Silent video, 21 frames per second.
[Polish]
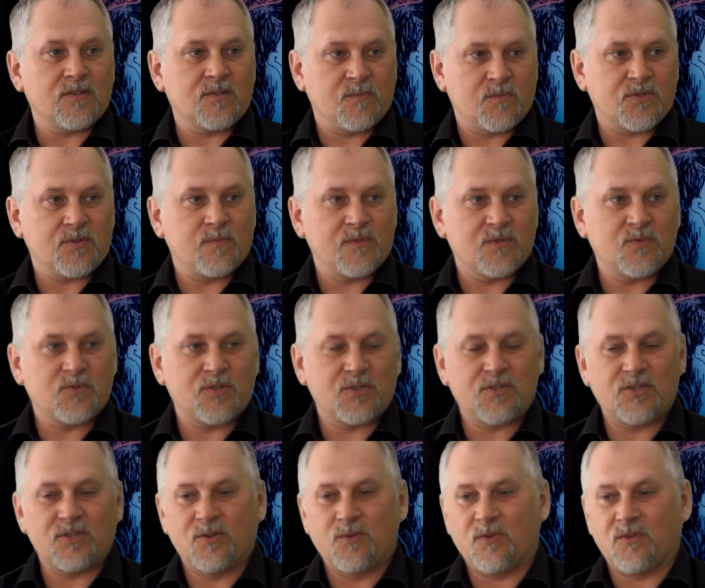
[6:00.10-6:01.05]
Że możemy mhm.
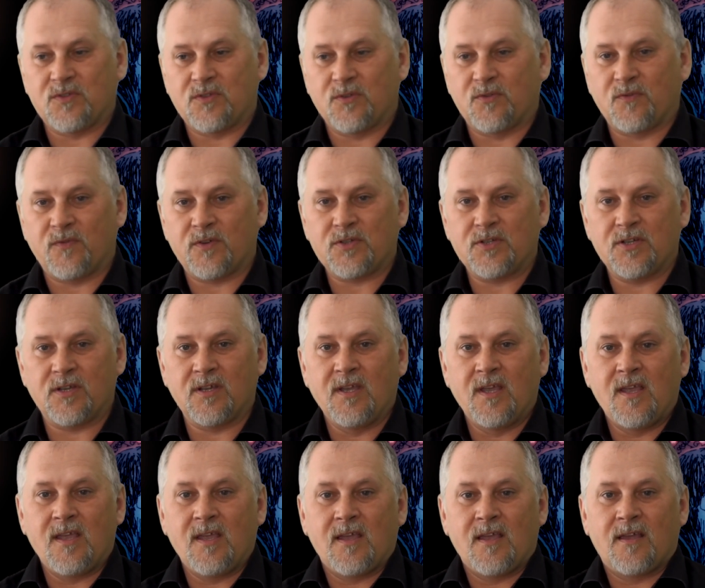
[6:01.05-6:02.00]
słyszeć ich głosy. To właśnie
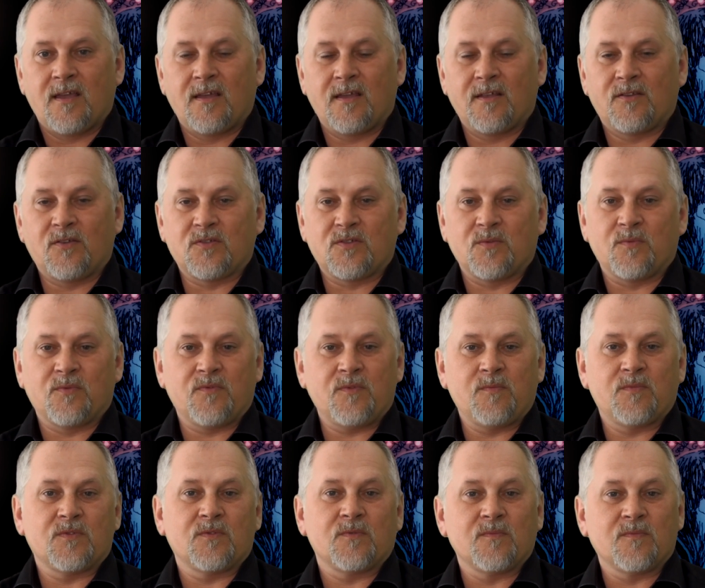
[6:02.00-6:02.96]
e, to, co
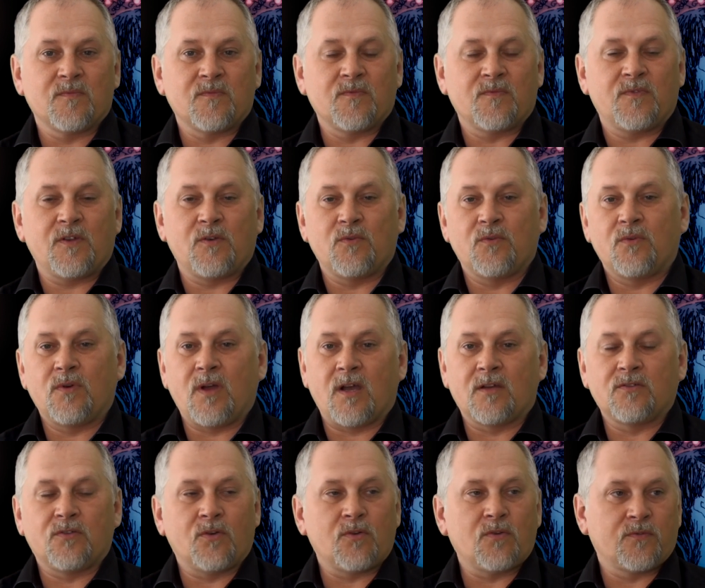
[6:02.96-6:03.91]
mówimy, wielu
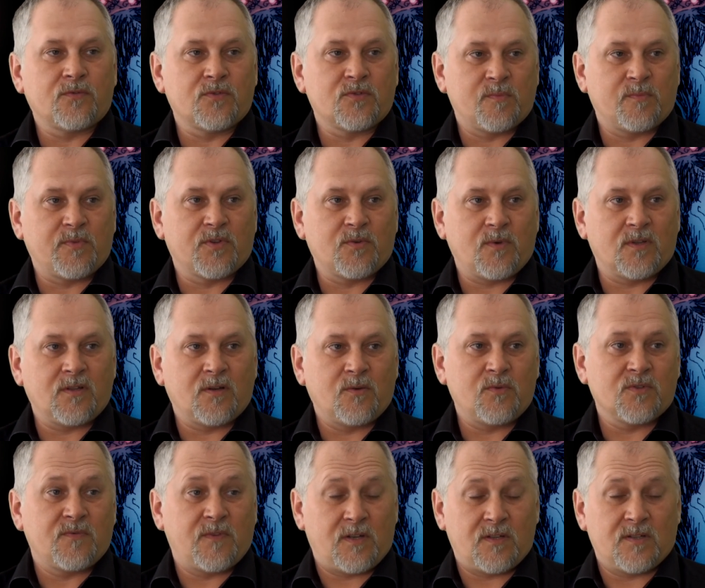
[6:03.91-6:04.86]
aktorów, którzy podkłada
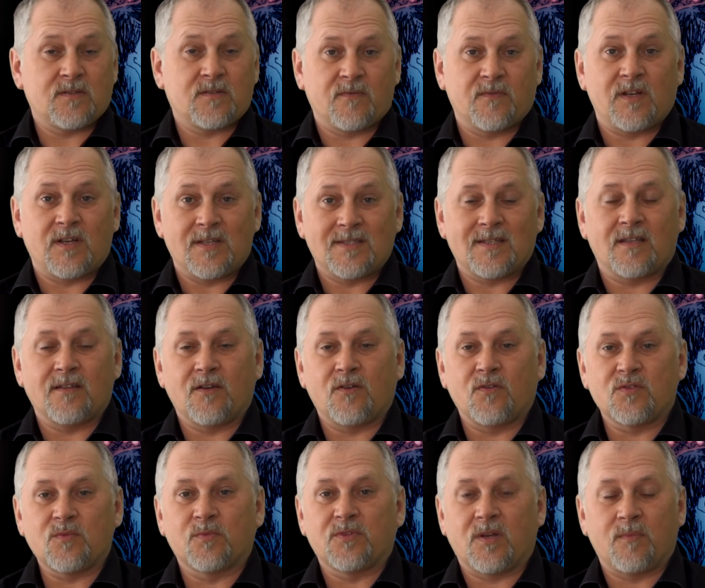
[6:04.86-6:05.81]
głos, wiele, wiele znanych
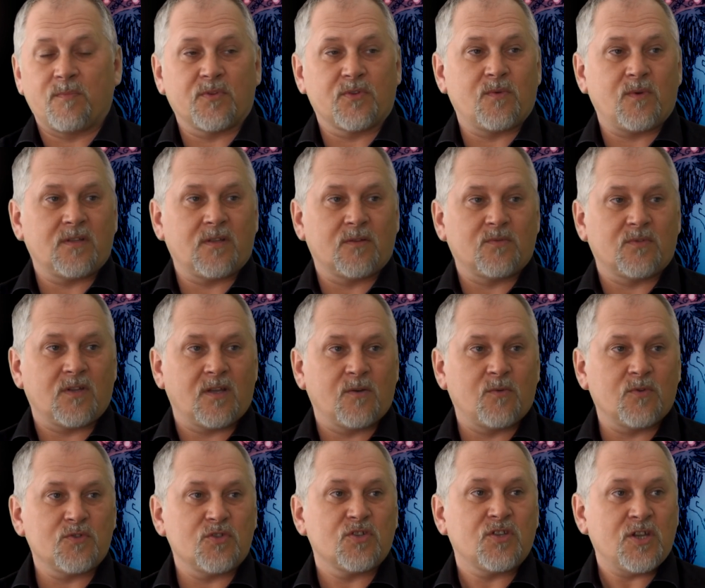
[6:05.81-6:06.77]
osób, które podkłada tutaj
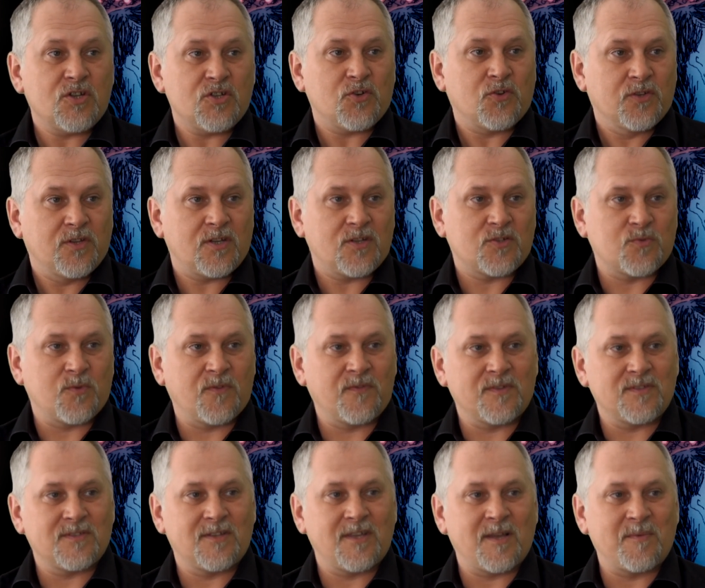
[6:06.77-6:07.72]
głos, też odeszło,
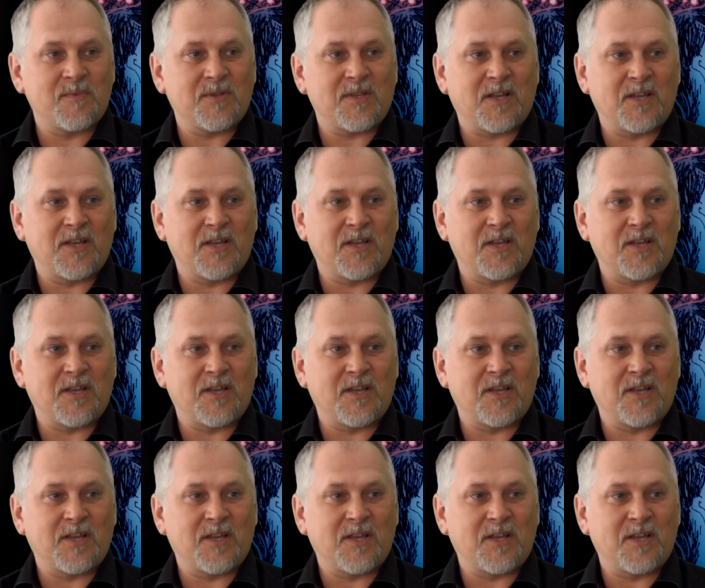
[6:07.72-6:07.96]
więc to jakby tak.